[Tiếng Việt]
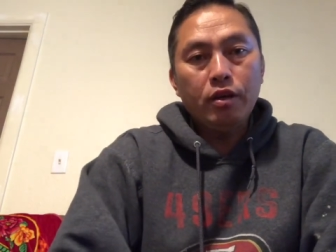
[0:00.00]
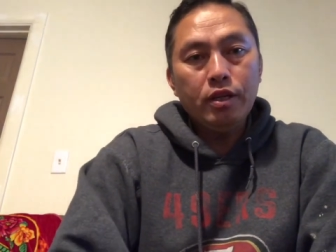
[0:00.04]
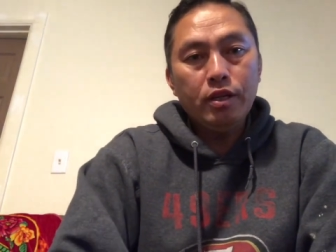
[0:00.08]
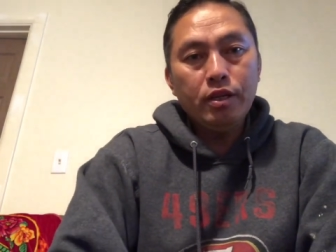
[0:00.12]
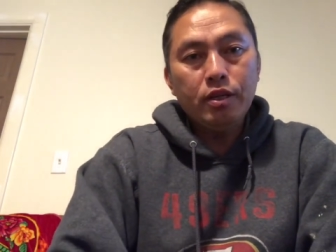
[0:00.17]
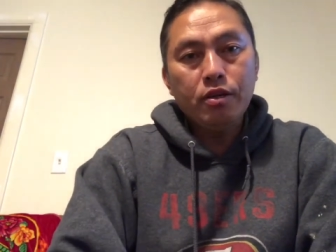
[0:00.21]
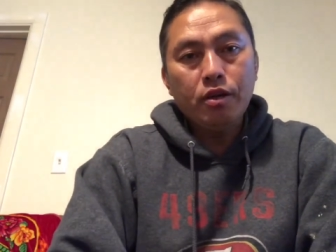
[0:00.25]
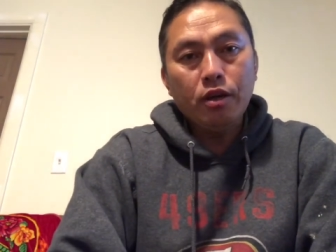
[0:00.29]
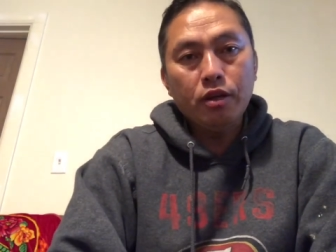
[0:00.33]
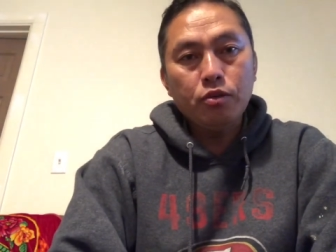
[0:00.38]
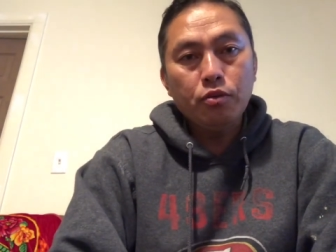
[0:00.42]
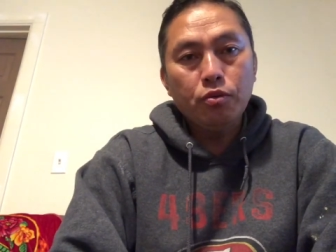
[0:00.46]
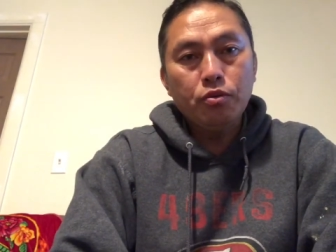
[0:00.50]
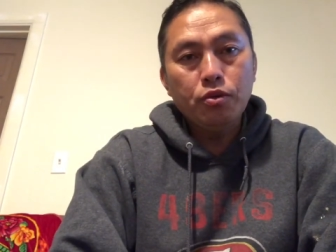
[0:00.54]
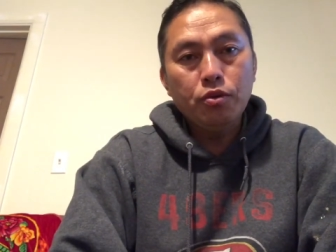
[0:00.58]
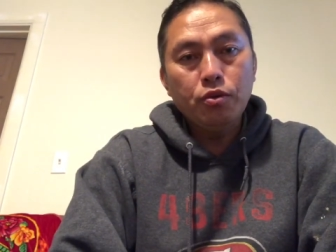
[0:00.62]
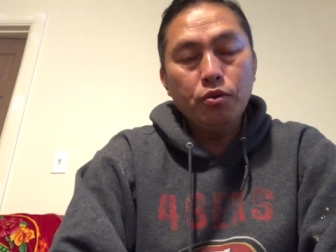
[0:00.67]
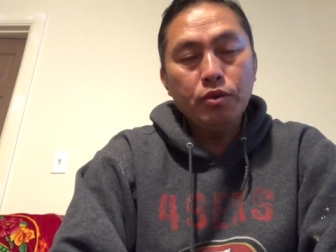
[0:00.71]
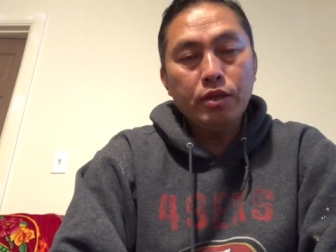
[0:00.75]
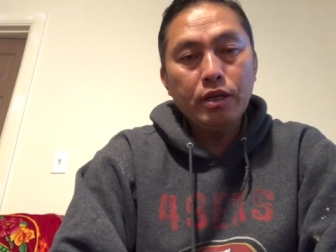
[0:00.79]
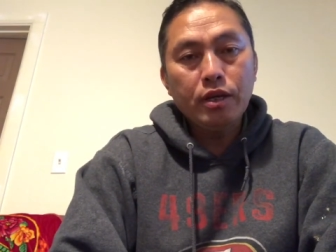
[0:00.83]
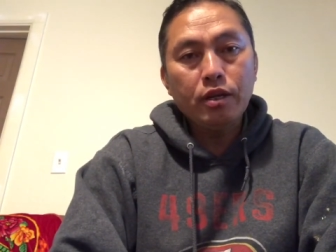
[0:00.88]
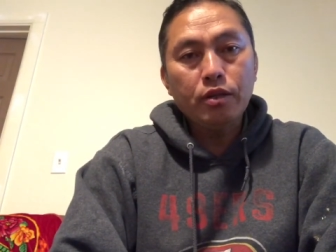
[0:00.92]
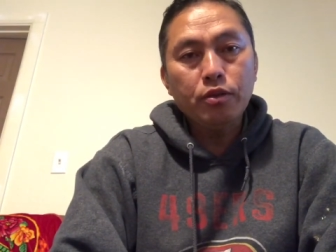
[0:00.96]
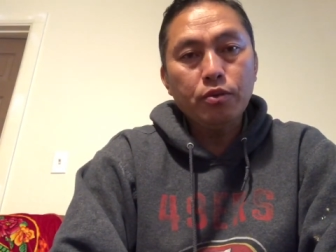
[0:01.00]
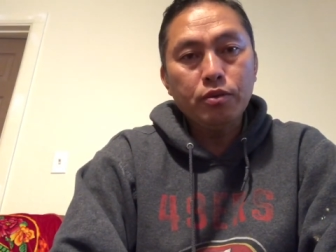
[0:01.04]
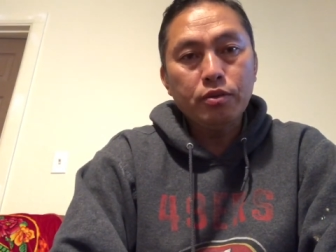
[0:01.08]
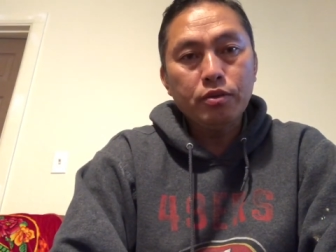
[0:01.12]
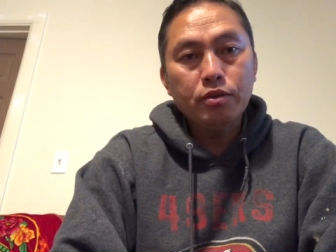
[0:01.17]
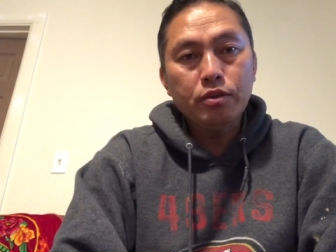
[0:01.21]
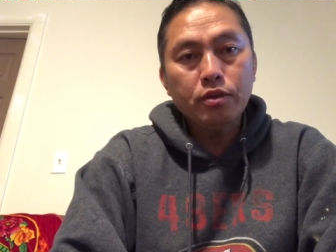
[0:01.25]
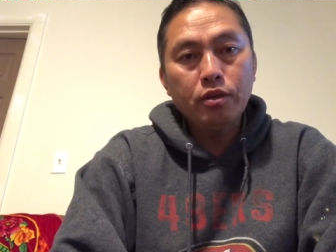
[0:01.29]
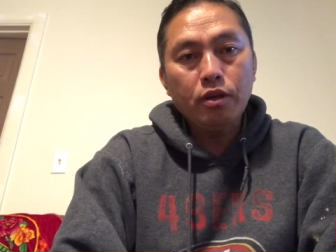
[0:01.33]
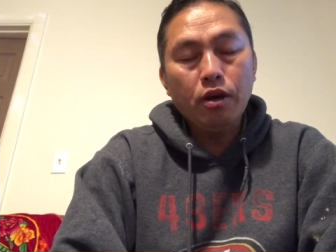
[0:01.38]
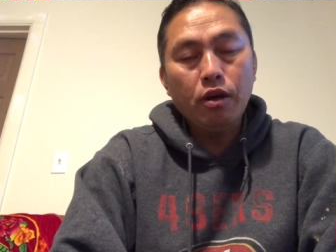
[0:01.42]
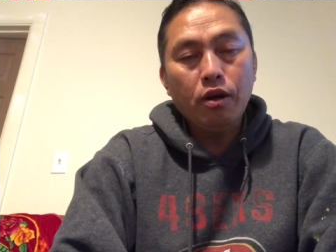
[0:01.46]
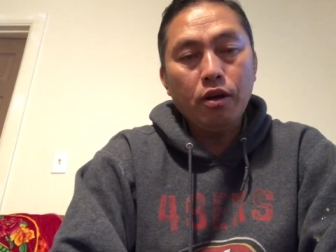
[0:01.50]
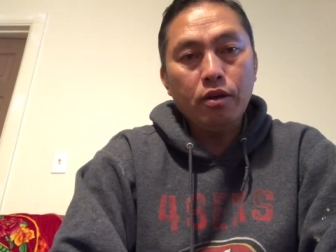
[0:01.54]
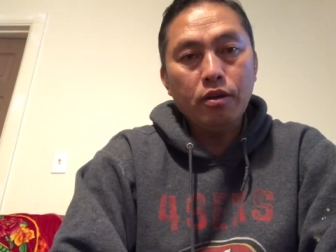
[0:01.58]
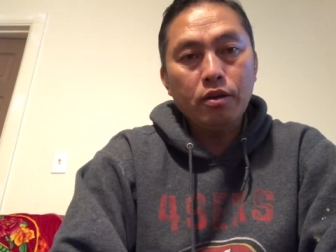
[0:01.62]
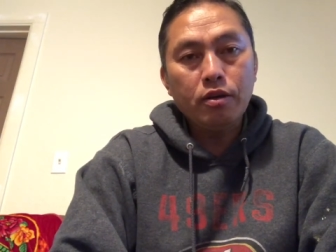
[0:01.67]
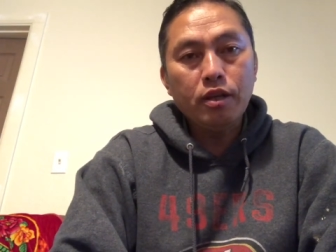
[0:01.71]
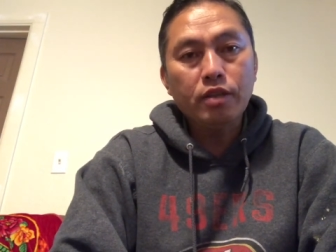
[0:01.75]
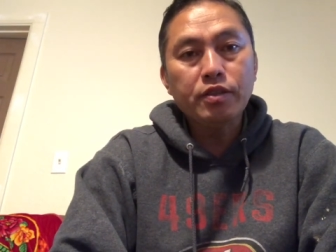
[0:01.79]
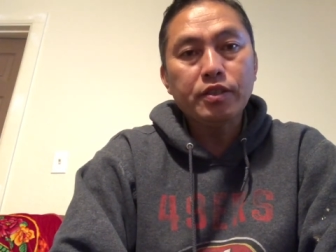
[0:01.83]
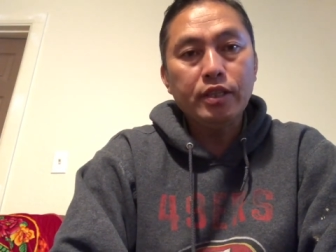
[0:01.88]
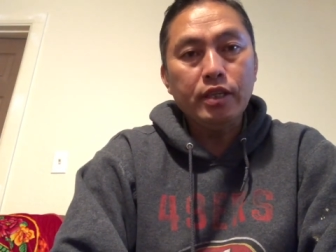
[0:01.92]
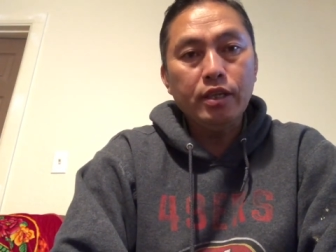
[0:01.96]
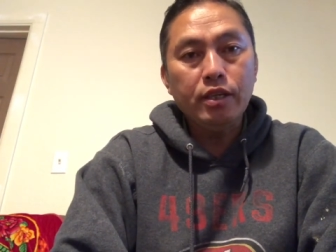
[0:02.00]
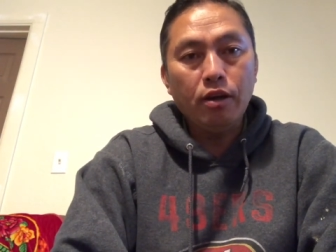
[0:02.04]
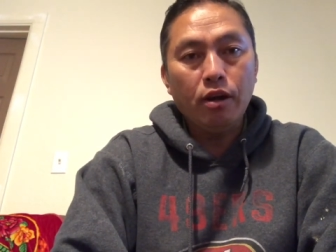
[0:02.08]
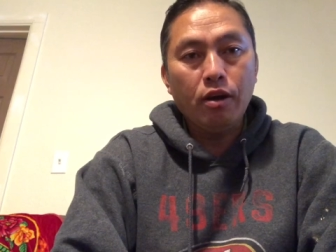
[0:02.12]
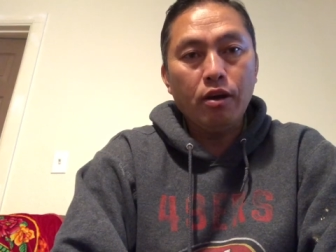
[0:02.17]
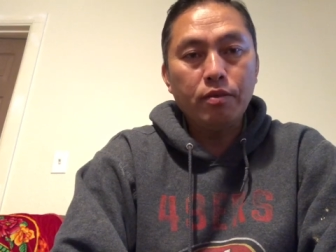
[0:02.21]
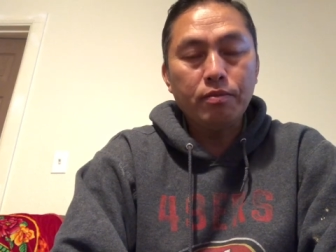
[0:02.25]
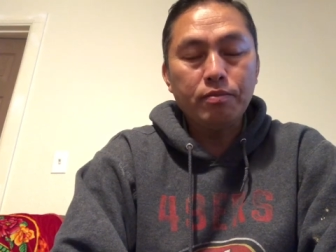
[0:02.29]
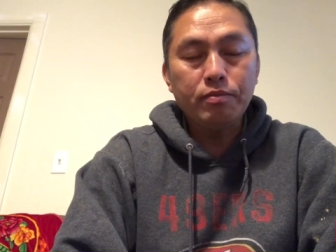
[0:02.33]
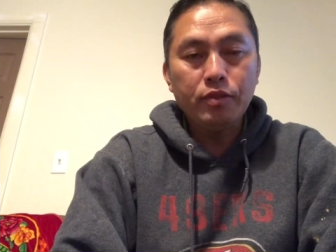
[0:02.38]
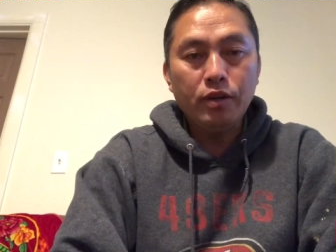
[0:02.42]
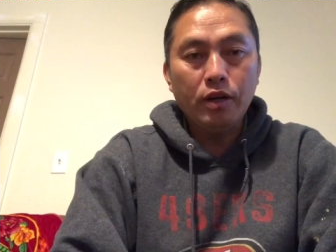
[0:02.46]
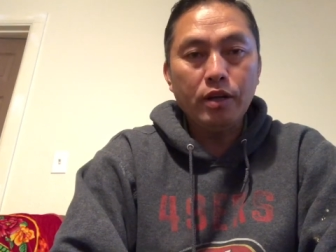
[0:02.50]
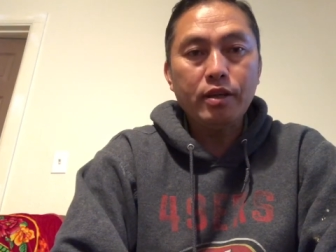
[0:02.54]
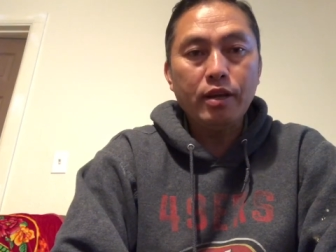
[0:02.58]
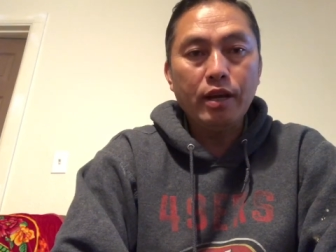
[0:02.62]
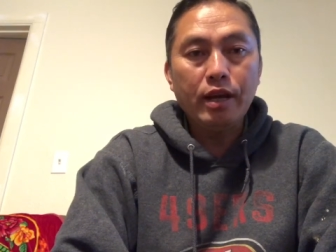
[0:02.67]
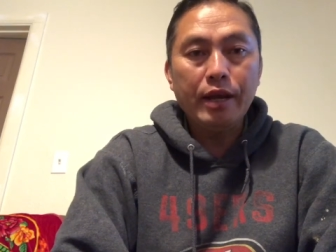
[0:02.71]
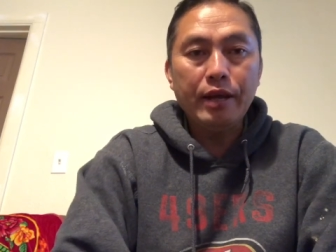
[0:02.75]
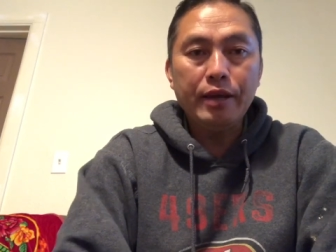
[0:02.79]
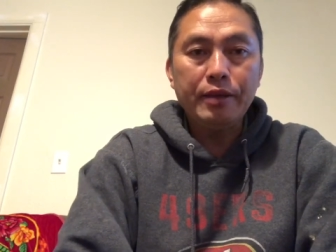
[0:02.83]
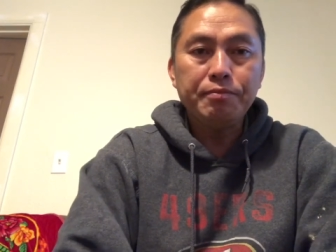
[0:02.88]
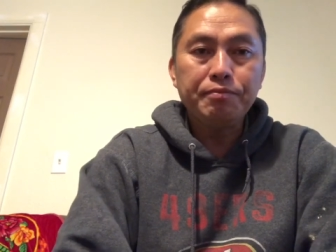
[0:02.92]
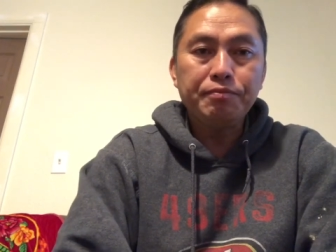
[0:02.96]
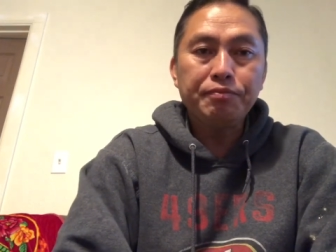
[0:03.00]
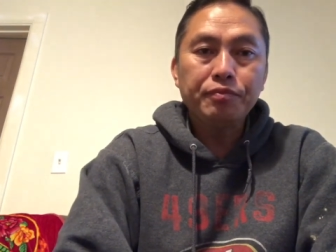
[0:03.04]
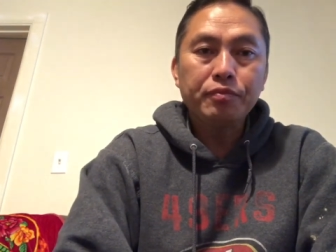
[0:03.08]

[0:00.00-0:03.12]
đi có tụi nụ thế có tụi có có gì rồi trở đi có hay